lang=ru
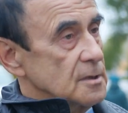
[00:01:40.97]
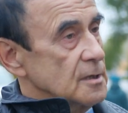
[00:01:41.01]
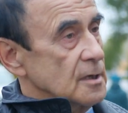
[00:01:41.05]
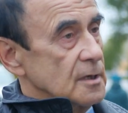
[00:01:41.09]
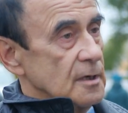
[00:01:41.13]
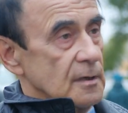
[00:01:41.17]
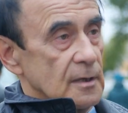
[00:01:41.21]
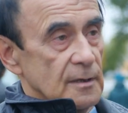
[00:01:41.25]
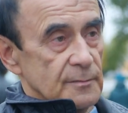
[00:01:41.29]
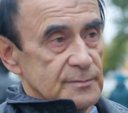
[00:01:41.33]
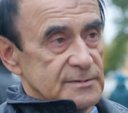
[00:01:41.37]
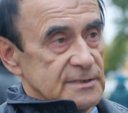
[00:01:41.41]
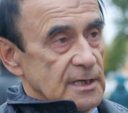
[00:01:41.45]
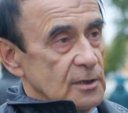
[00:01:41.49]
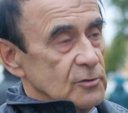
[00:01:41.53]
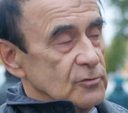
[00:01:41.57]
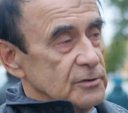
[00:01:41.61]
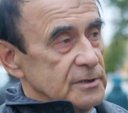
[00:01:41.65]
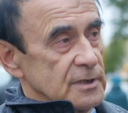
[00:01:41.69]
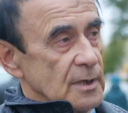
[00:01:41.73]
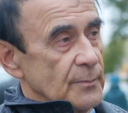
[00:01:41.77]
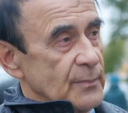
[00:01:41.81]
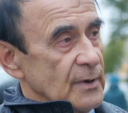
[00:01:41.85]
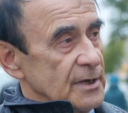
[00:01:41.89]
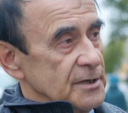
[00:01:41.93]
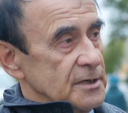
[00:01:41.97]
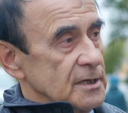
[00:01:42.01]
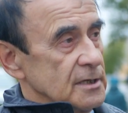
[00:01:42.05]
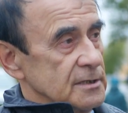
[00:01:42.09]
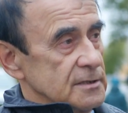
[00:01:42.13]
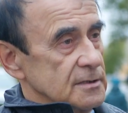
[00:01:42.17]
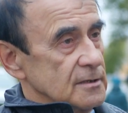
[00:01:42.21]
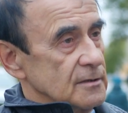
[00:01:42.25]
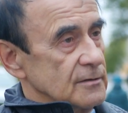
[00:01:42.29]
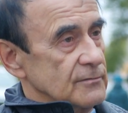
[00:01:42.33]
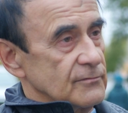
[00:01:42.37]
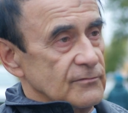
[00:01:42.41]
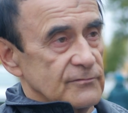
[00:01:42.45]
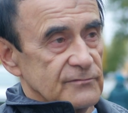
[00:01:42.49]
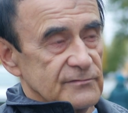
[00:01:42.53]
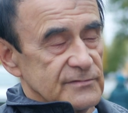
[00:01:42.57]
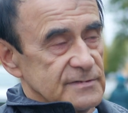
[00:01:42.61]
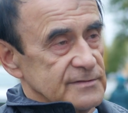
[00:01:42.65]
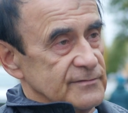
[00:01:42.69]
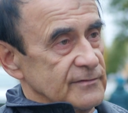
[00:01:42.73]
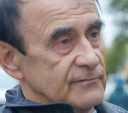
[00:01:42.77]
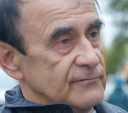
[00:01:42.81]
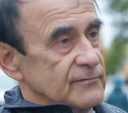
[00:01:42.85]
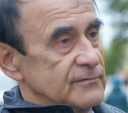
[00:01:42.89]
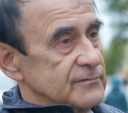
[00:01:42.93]
и абсолютно понятно
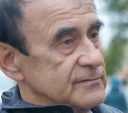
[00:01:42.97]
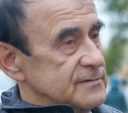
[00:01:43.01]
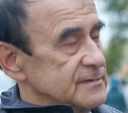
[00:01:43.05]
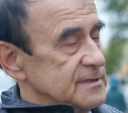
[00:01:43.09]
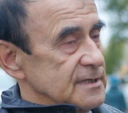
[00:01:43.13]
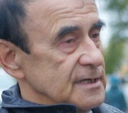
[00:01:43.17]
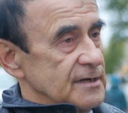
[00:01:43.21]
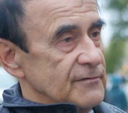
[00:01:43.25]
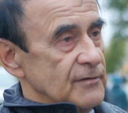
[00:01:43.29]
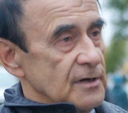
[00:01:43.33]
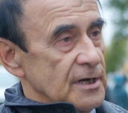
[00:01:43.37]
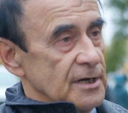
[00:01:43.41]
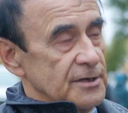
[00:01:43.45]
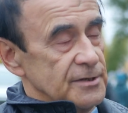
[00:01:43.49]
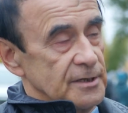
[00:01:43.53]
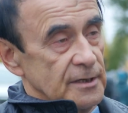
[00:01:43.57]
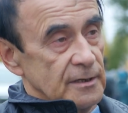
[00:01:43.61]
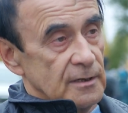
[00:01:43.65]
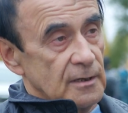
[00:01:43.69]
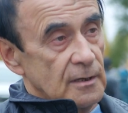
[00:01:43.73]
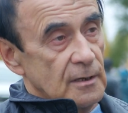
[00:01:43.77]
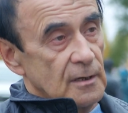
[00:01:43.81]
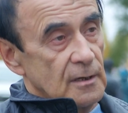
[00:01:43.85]
в заявлении.